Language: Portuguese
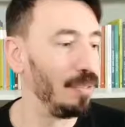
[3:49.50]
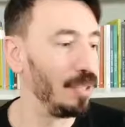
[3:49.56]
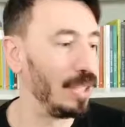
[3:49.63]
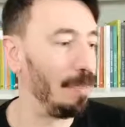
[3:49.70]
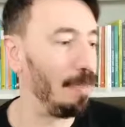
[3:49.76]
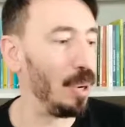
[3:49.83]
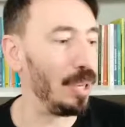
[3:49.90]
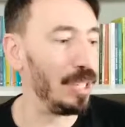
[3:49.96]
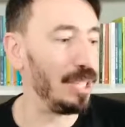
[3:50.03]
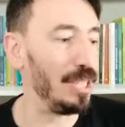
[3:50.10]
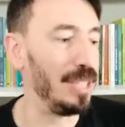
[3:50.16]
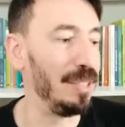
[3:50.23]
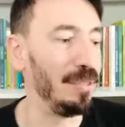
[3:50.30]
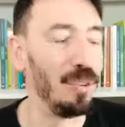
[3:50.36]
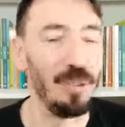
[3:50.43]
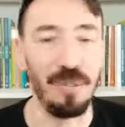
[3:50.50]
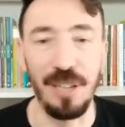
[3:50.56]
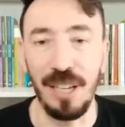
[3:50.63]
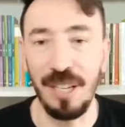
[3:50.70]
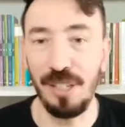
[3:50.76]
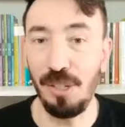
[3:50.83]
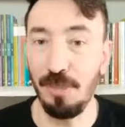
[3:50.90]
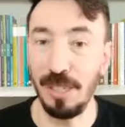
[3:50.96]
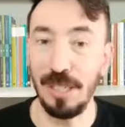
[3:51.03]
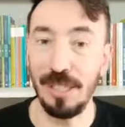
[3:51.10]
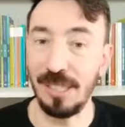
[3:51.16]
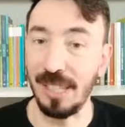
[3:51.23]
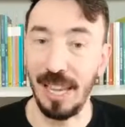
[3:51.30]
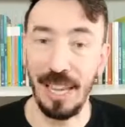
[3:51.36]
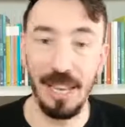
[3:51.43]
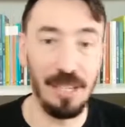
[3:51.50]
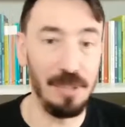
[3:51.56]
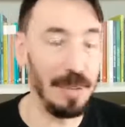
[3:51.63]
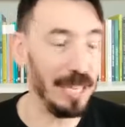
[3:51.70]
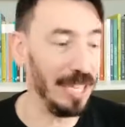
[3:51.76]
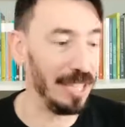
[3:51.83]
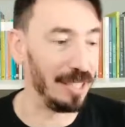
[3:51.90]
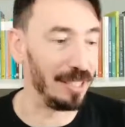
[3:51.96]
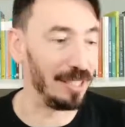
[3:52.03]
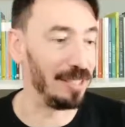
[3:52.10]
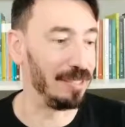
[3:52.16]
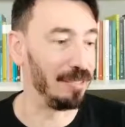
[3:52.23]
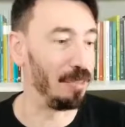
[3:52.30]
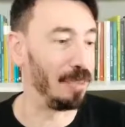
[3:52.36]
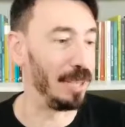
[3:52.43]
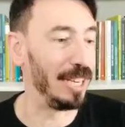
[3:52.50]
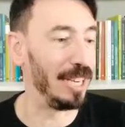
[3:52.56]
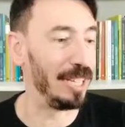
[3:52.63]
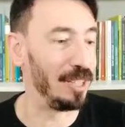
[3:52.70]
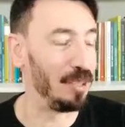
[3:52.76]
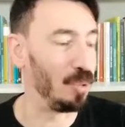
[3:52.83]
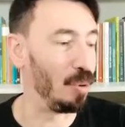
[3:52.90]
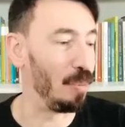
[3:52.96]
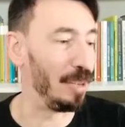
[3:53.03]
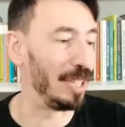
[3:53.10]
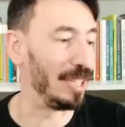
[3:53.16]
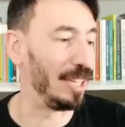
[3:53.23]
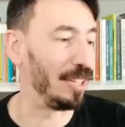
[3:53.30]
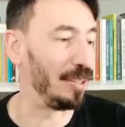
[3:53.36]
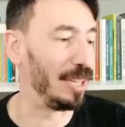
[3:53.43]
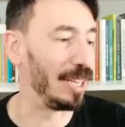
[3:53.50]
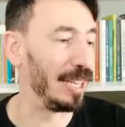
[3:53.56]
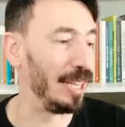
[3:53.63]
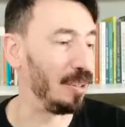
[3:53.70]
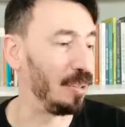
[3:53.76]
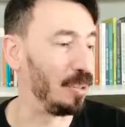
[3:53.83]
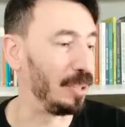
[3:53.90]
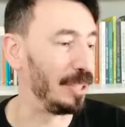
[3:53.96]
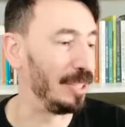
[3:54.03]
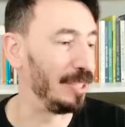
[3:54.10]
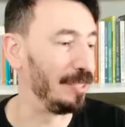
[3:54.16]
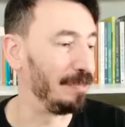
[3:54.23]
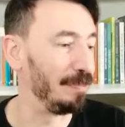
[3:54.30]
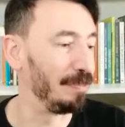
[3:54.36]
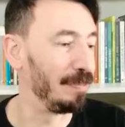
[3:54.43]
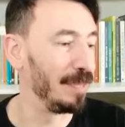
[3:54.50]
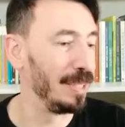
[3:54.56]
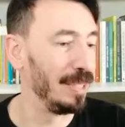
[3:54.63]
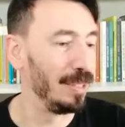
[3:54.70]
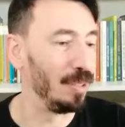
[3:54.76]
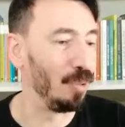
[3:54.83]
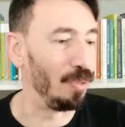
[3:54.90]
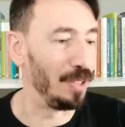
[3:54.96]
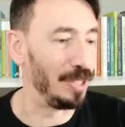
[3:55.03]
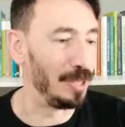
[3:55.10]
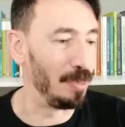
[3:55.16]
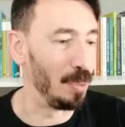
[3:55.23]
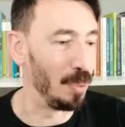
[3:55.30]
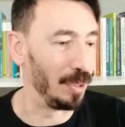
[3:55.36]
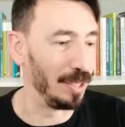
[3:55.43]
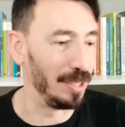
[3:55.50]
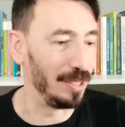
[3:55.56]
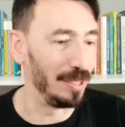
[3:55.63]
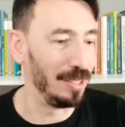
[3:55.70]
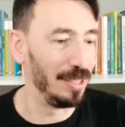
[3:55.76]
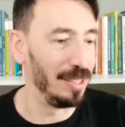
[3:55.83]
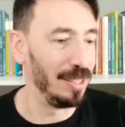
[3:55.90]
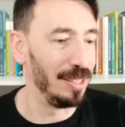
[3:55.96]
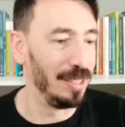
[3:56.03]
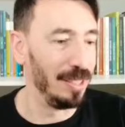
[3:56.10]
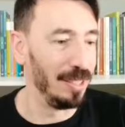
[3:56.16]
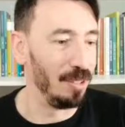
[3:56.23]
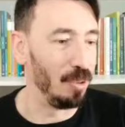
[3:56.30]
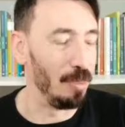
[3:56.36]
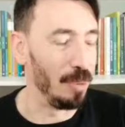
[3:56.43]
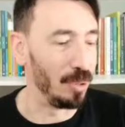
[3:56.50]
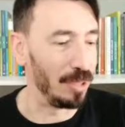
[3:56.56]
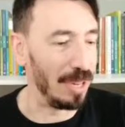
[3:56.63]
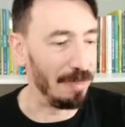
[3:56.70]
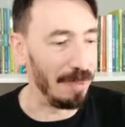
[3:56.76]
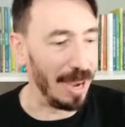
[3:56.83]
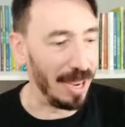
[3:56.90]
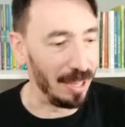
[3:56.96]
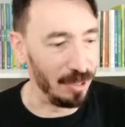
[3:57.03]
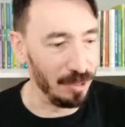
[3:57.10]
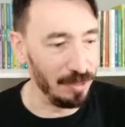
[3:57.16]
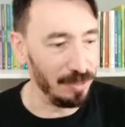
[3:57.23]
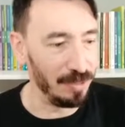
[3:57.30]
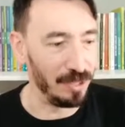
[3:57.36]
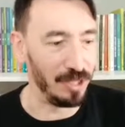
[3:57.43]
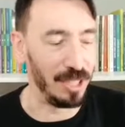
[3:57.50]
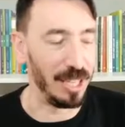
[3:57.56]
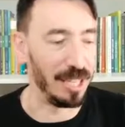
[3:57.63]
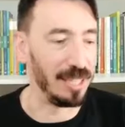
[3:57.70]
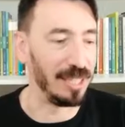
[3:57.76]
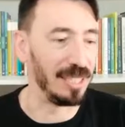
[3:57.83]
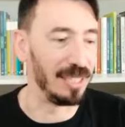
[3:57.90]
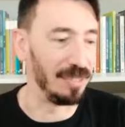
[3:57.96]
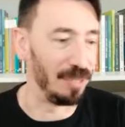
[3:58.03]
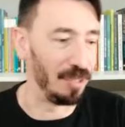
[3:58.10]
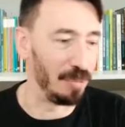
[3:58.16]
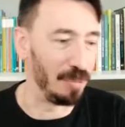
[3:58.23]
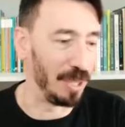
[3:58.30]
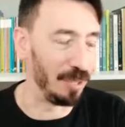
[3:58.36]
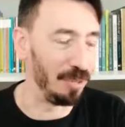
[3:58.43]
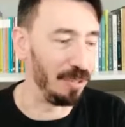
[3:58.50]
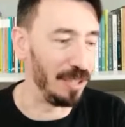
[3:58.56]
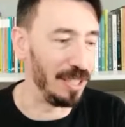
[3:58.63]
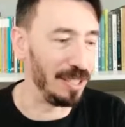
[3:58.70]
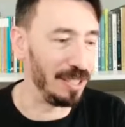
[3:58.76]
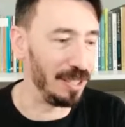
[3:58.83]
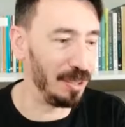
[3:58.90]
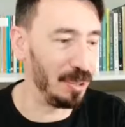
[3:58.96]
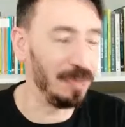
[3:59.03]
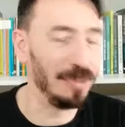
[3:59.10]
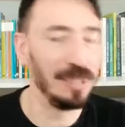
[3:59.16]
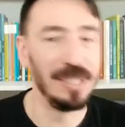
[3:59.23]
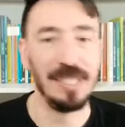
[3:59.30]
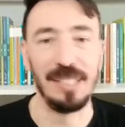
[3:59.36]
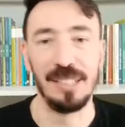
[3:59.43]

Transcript: Você pode desenvolver de uma série de maneiras. Vamos pegar aqui o comentário da Carol aqui no Facebook. O meu trabalho gera desenvolvimento físico,